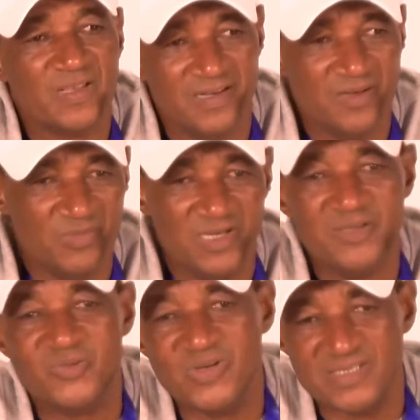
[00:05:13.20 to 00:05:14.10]
Et les
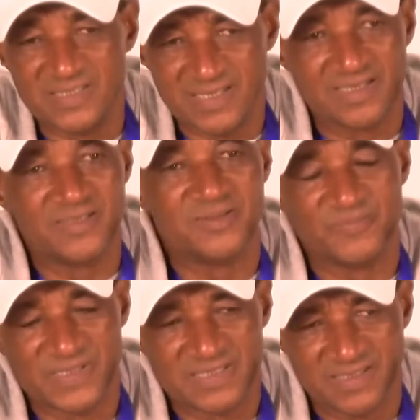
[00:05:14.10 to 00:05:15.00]
milliers, tous les attaquants,
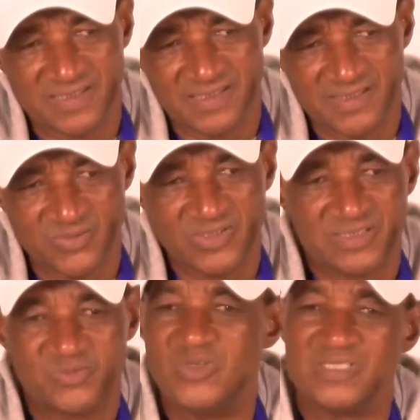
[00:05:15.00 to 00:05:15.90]
parce que un
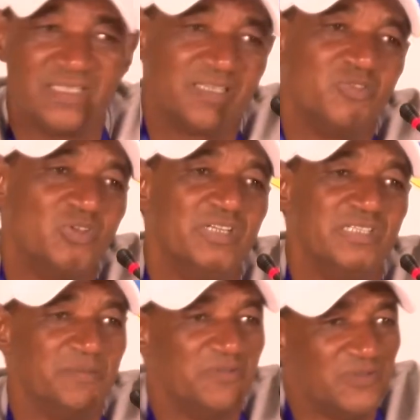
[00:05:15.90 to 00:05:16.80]
tous les attaquants jouent en
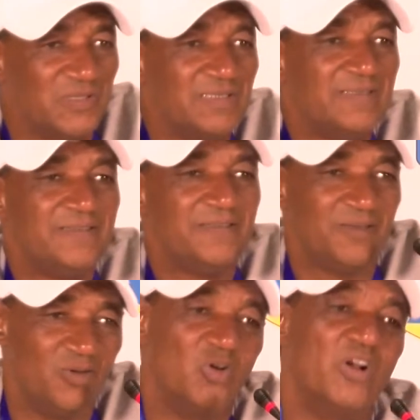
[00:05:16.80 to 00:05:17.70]
deuxième division.
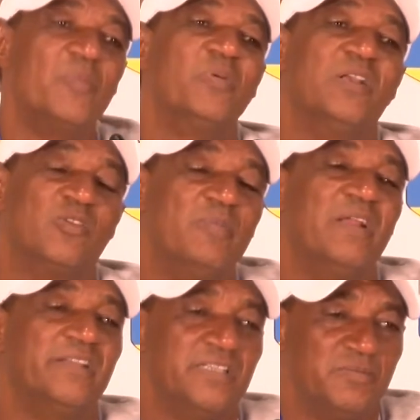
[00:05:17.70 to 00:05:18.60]
Donc on a pris, comme
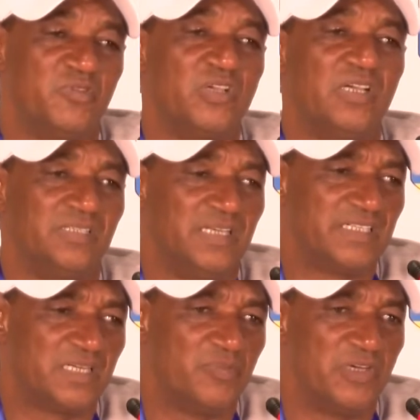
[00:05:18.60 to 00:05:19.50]
la deuxième division, le
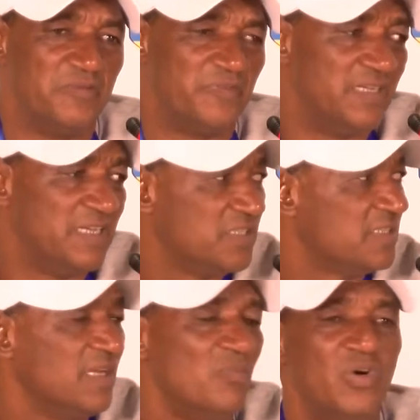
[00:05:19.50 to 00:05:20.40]
championnat est fini il y a
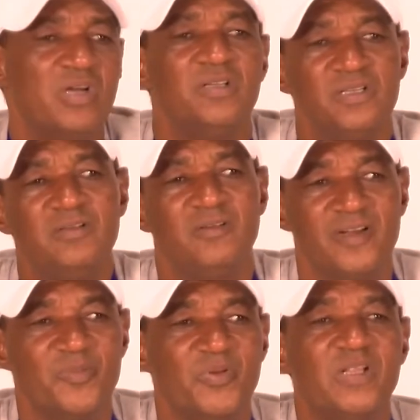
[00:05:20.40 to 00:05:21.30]
juste un mois, on
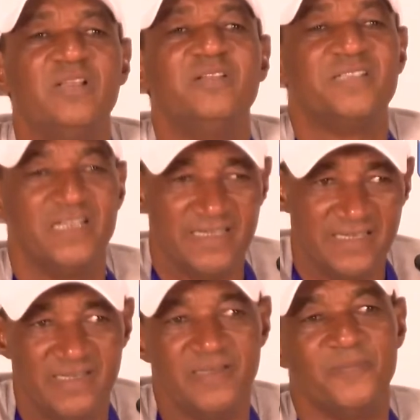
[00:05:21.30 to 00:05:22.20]
a pris chez les
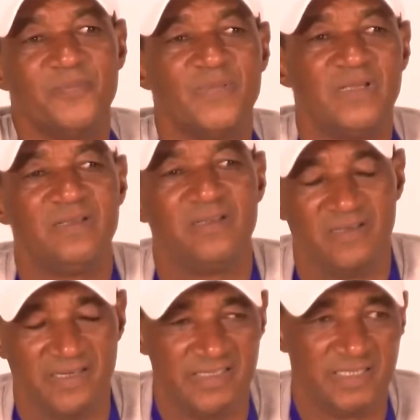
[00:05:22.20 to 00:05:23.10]
DD
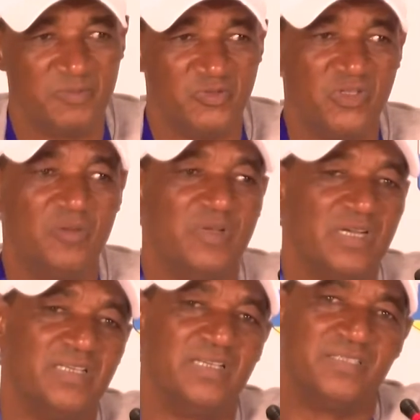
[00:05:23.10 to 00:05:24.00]
les deuxièmes divisions.
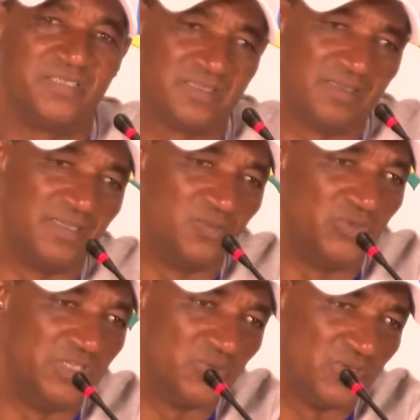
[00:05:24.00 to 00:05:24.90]
Maintenant, il y a juste un ou
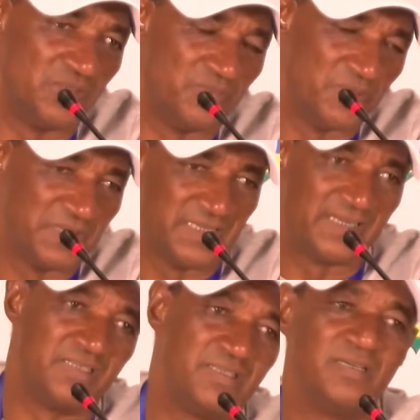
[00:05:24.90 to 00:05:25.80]
deux joueurs du premier qui est
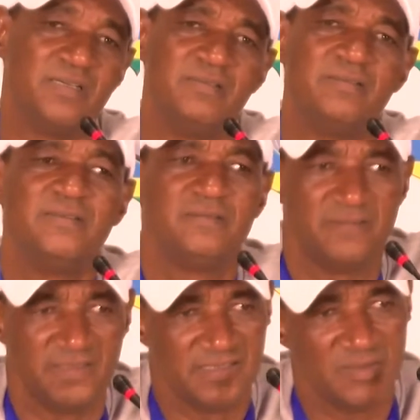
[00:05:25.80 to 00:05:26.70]
rentré là,
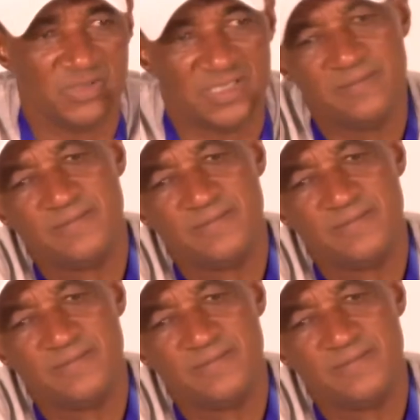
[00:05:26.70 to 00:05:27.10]
en deuxième mi-temps.